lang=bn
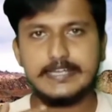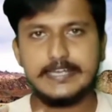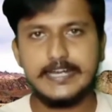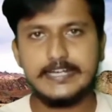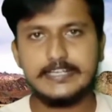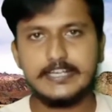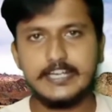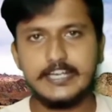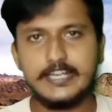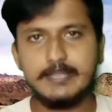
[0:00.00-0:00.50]

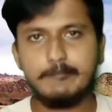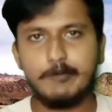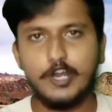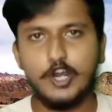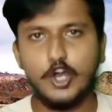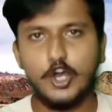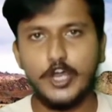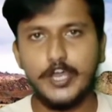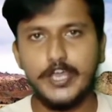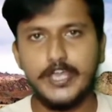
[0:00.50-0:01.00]
গ্রেটার
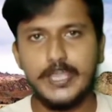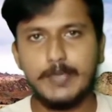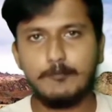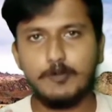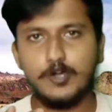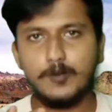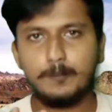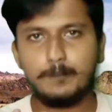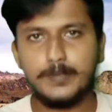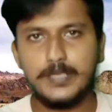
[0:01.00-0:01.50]
হিমালয়
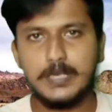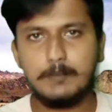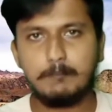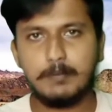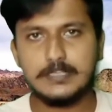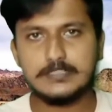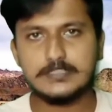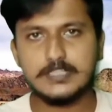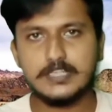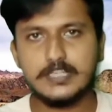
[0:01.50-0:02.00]
এবং পীর
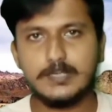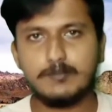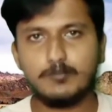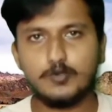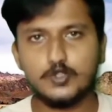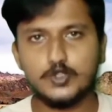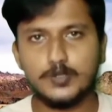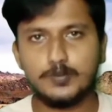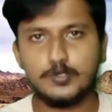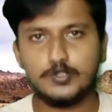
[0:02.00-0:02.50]
পাঞ্জালের
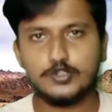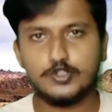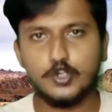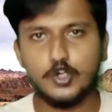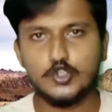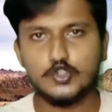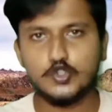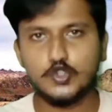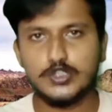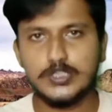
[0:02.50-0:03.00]
মধ্যবর্তী
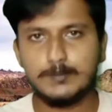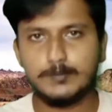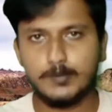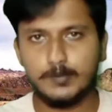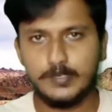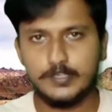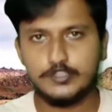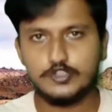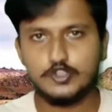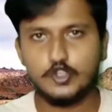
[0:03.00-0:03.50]
অঞ্চল দিয়ে
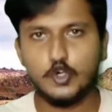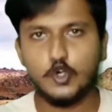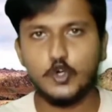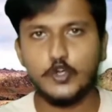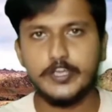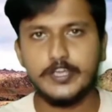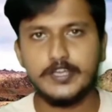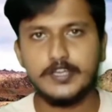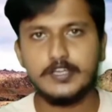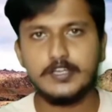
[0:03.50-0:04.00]
প্রবাহিত
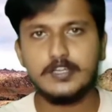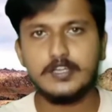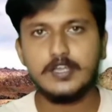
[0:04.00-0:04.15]
হয়ে